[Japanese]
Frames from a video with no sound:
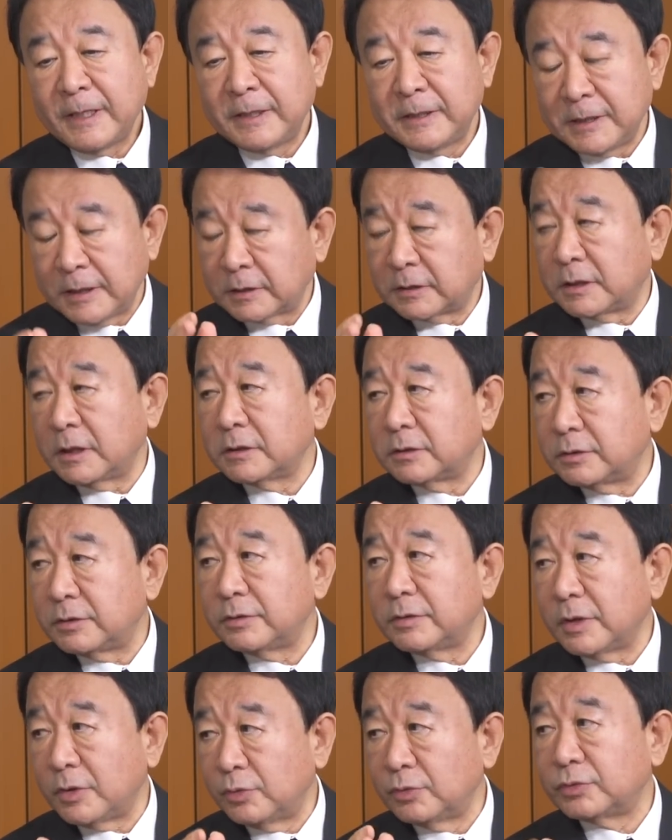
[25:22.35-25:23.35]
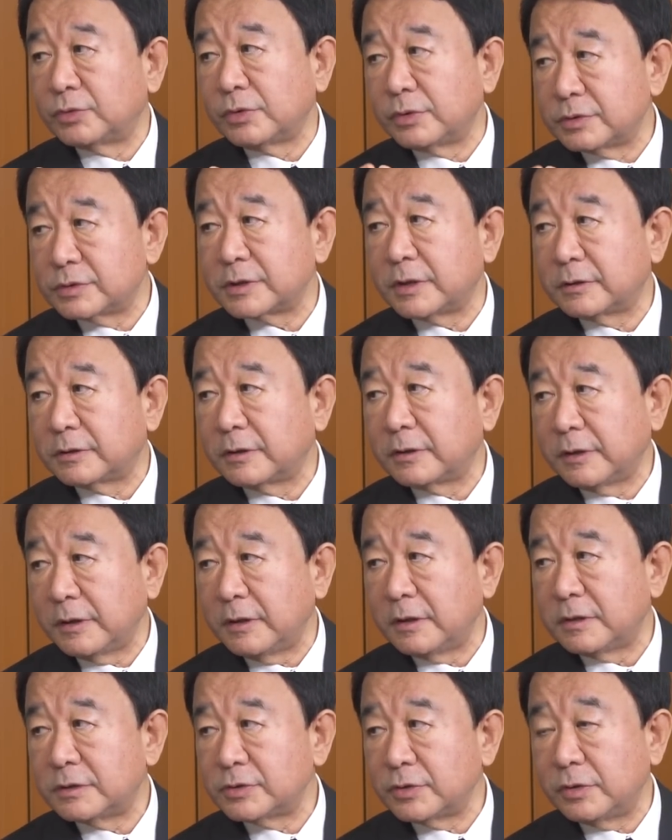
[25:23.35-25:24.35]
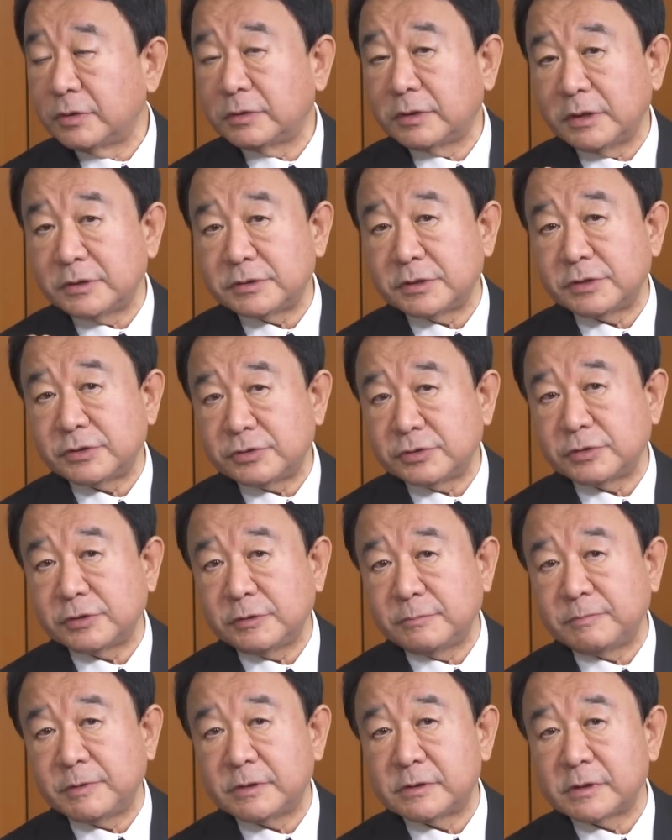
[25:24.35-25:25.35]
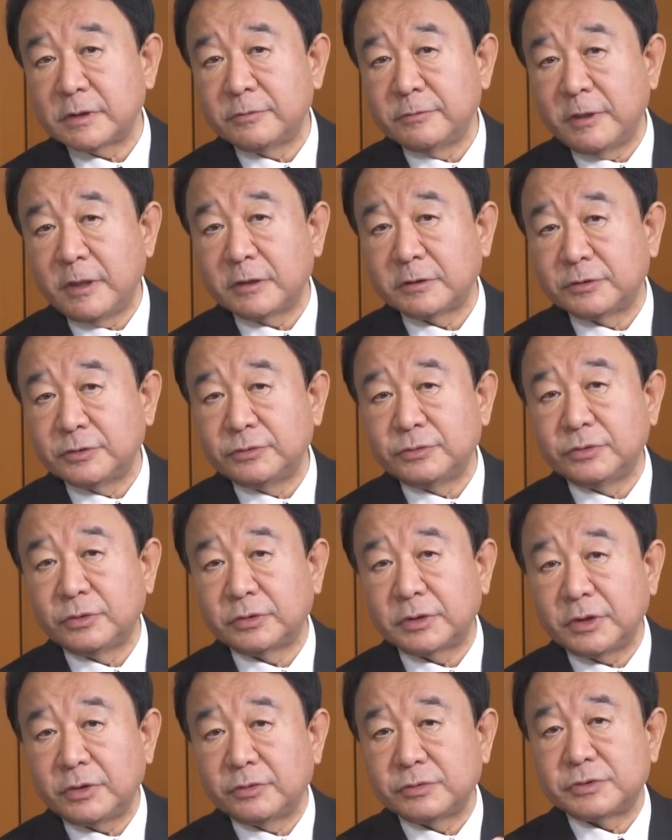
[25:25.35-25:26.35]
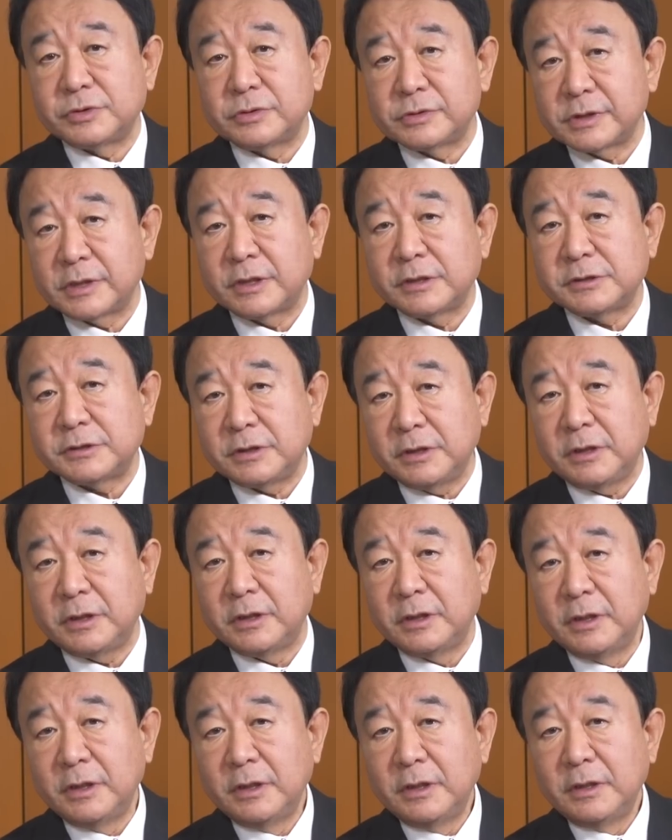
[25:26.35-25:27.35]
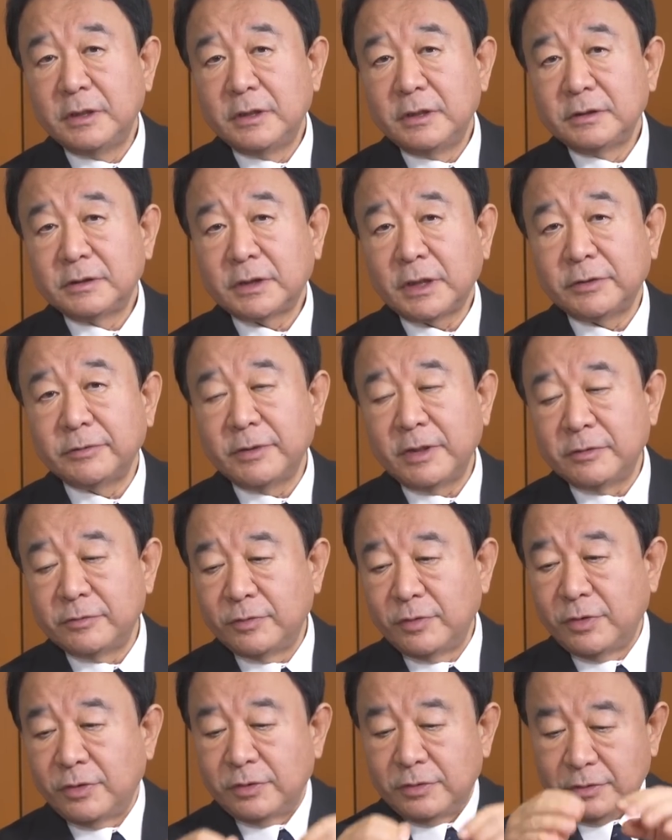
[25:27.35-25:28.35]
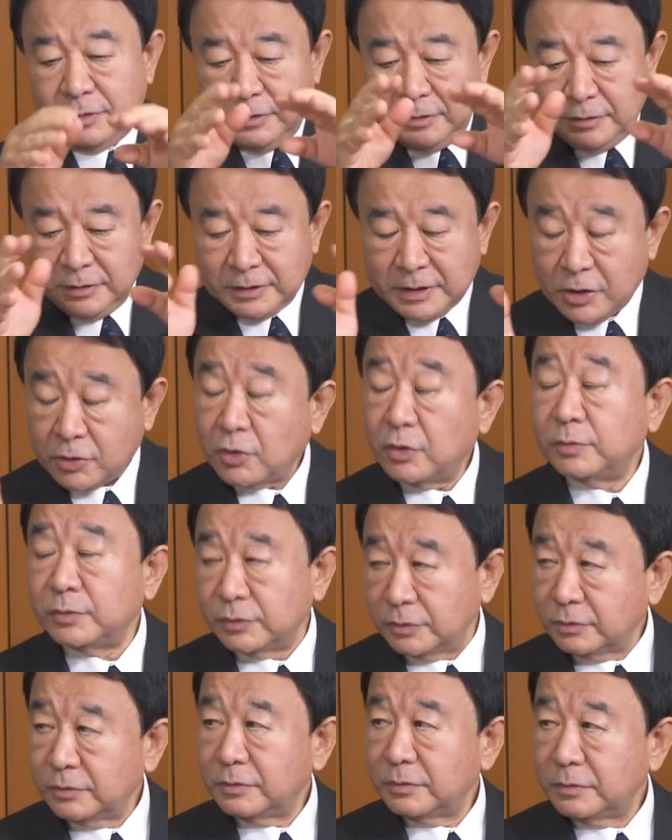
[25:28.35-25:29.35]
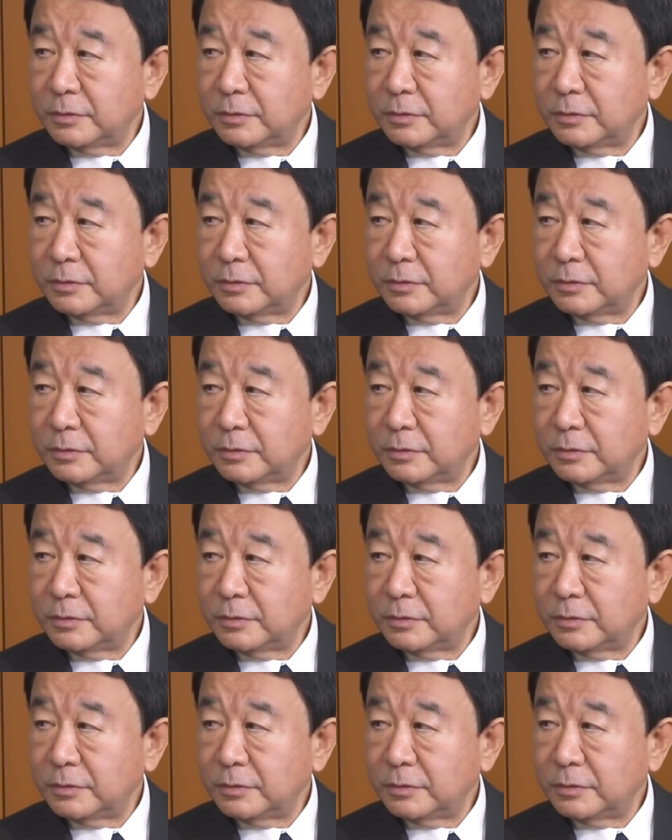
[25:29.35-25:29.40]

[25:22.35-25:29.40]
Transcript: やったっていうのは本当の姿でそれに対して習近平さんは軍の手の内を晒して台湾を囲む